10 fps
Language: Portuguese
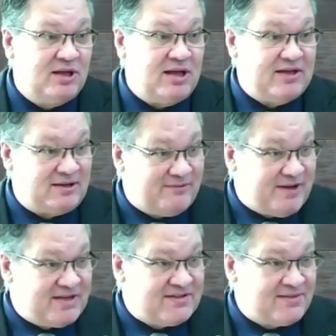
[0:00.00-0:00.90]

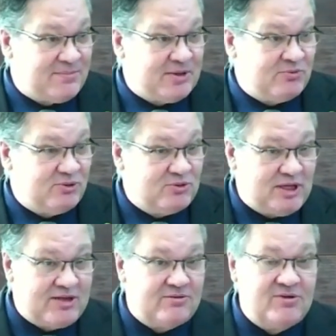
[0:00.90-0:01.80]
atravessa para o outro
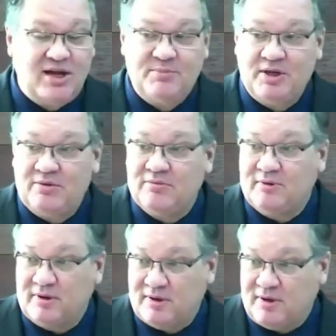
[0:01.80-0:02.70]
lado do caminho
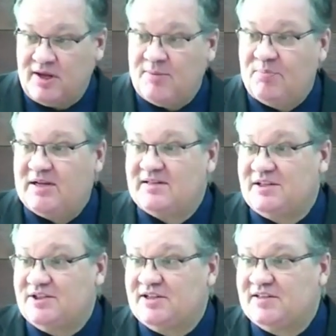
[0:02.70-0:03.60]
e passa
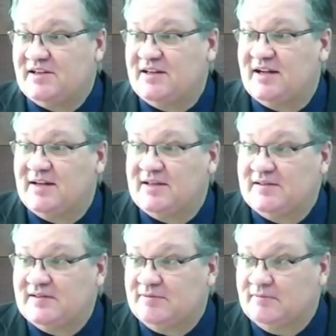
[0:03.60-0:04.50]
adiante sem dar
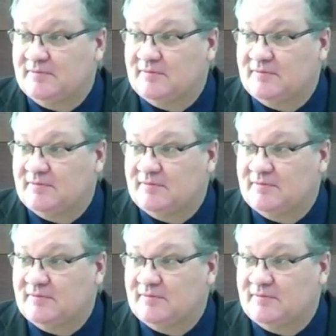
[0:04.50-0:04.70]
atenção.